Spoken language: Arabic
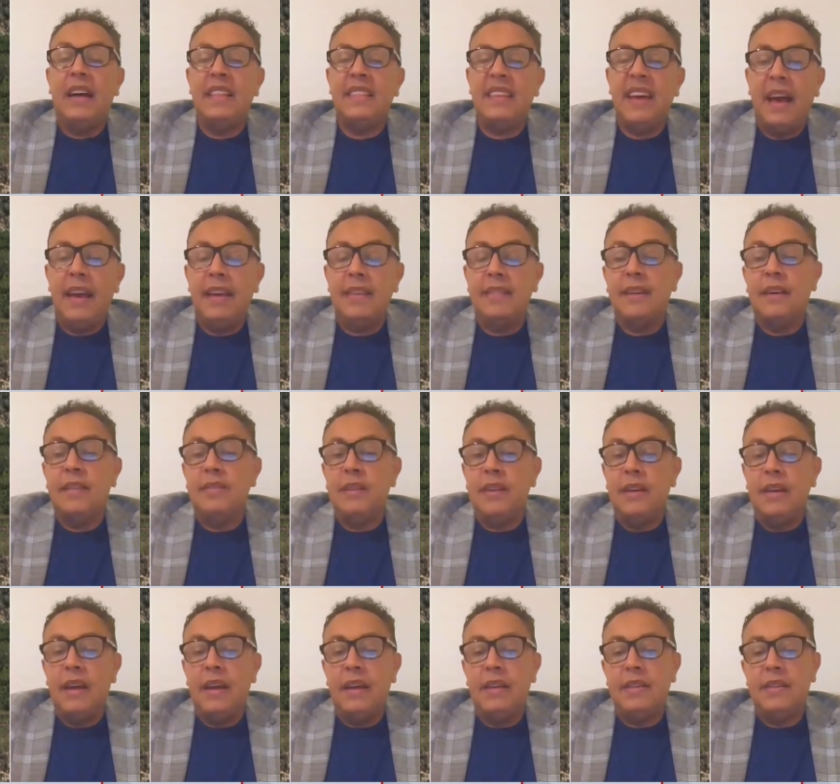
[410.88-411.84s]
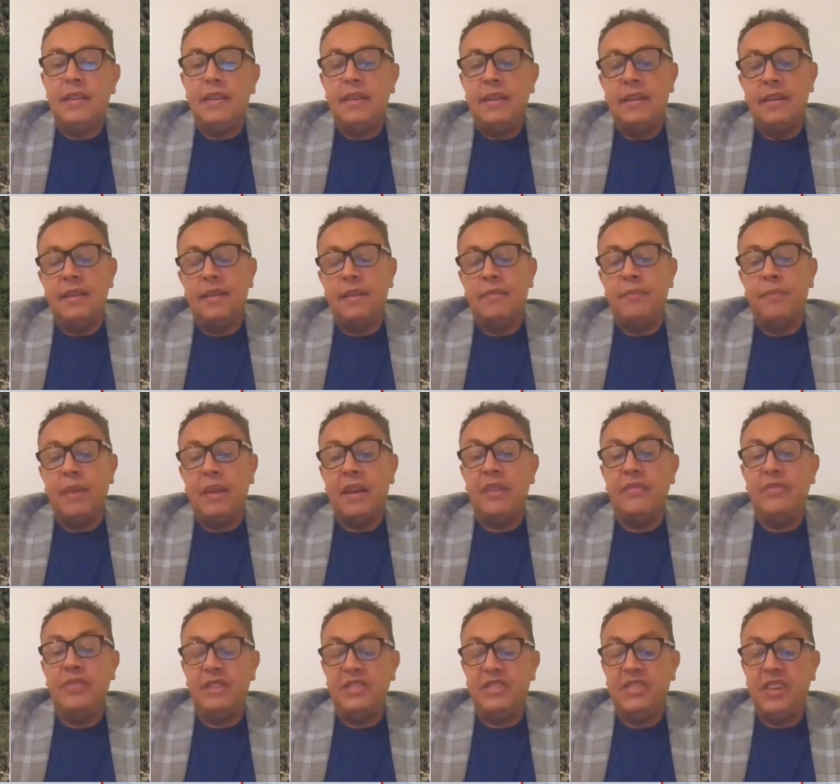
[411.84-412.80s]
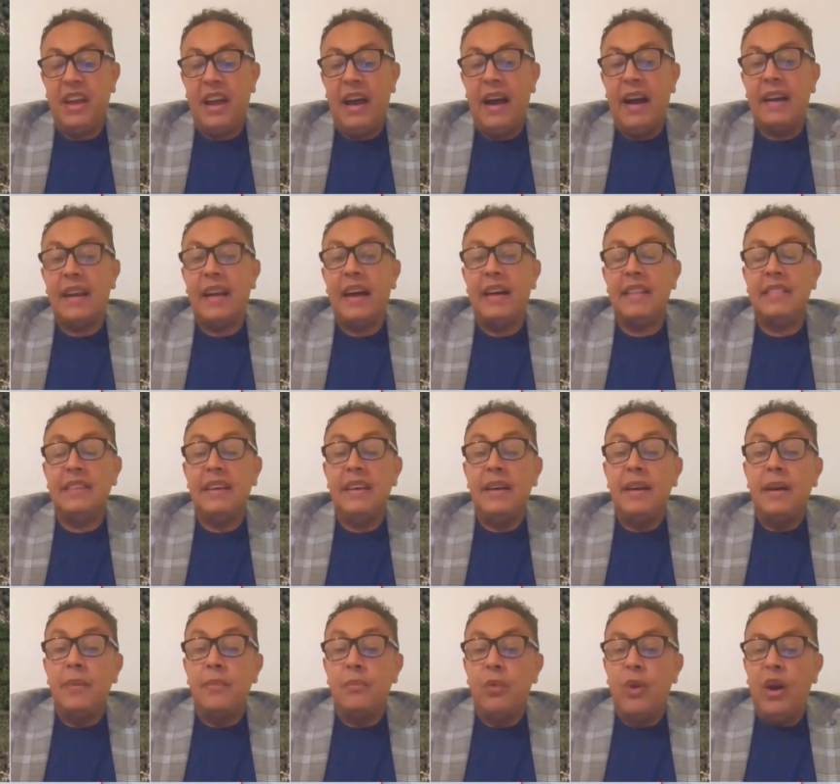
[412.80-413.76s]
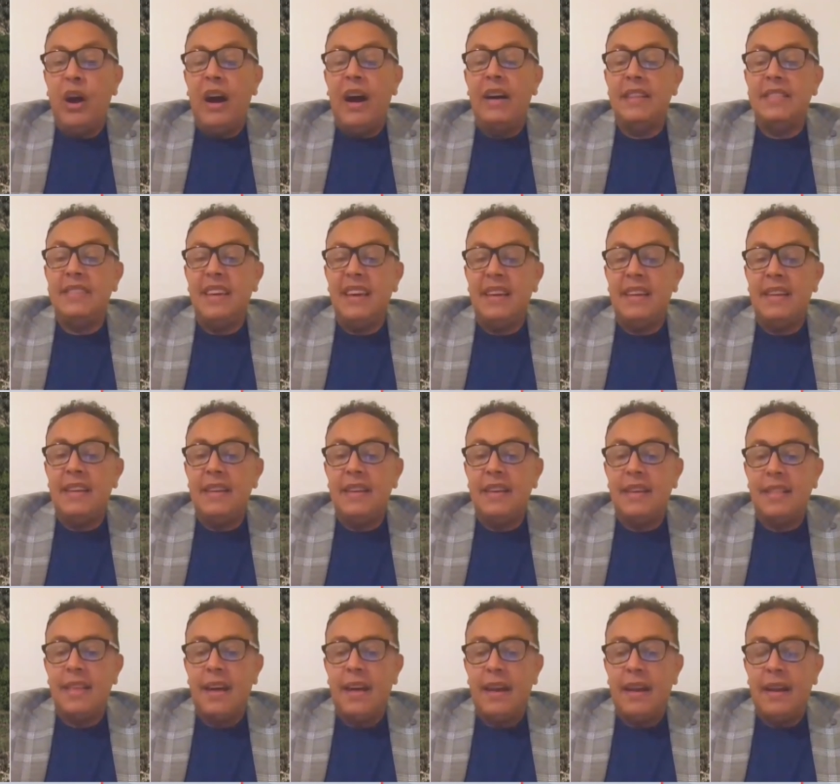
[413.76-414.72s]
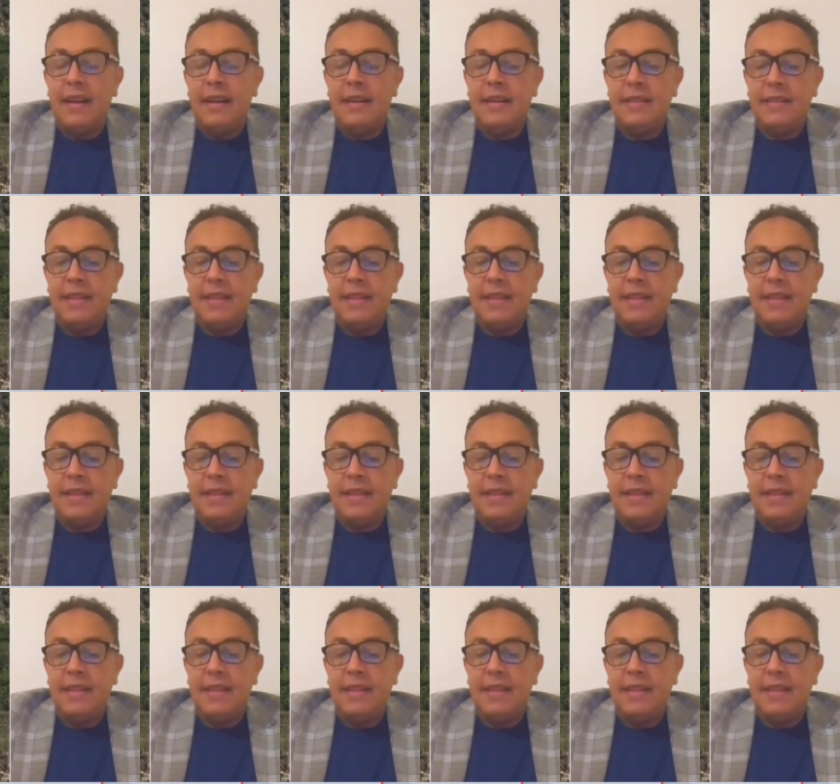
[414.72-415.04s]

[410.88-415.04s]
ايضا يعني برفع شعارات معادية للإدارة الإدارة